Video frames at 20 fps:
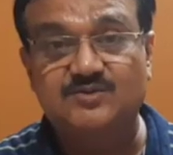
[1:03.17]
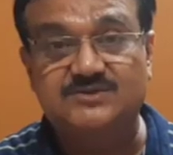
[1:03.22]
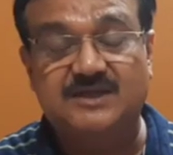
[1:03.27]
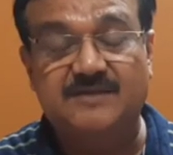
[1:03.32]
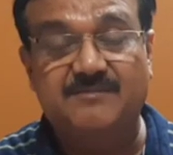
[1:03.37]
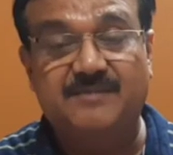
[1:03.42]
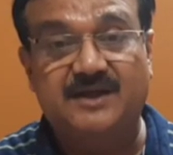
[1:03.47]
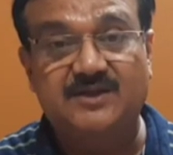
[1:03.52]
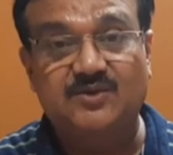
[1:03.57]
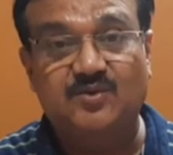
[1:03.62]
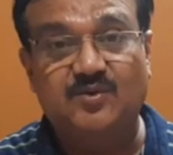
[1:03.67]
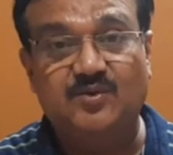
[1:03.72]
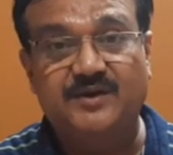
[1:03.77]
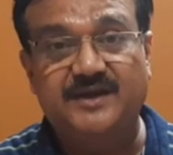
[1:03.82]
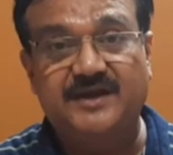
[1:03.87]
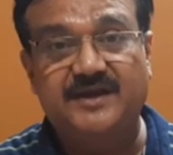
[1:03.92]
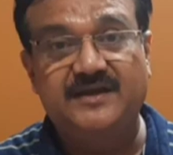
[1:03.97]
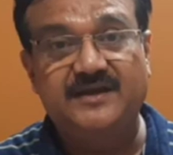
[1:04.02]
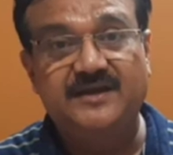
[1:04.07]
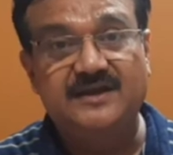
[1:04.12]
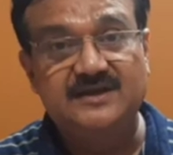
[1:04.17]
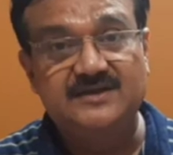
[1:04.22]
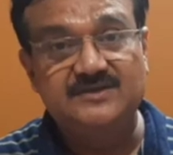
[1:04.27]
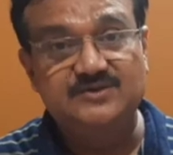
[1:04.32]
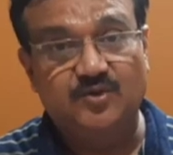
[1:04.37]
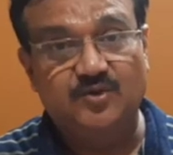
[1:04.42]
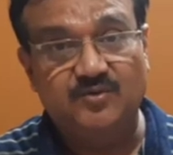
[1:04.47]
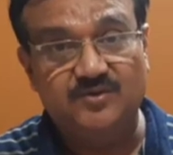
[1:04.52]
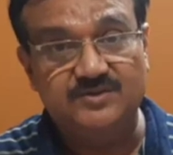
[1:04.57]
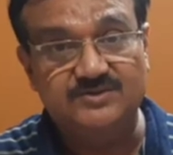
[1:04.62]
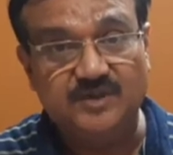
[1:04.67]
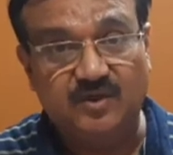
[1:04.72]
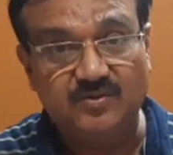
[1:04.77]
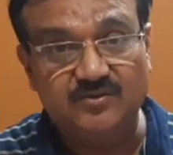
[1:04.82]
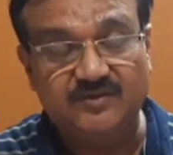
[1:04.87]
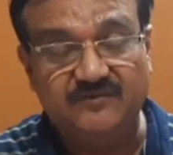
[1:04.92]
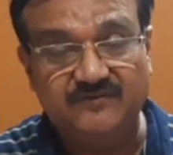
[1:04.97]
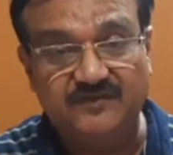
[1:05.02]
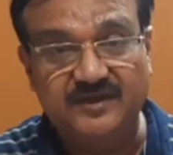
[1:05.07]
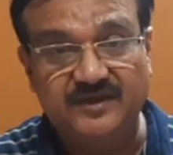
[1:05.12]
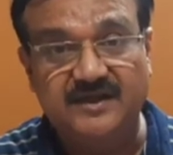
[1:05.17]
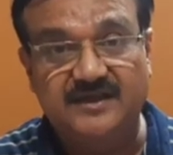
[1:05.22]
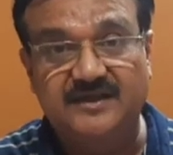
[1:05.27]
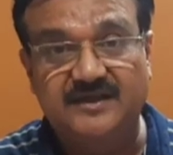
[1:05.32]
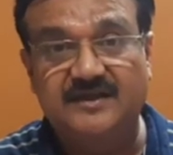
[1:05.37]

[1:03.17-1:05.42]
उसके बाद उन्होंने जो साउथ अफ्रीका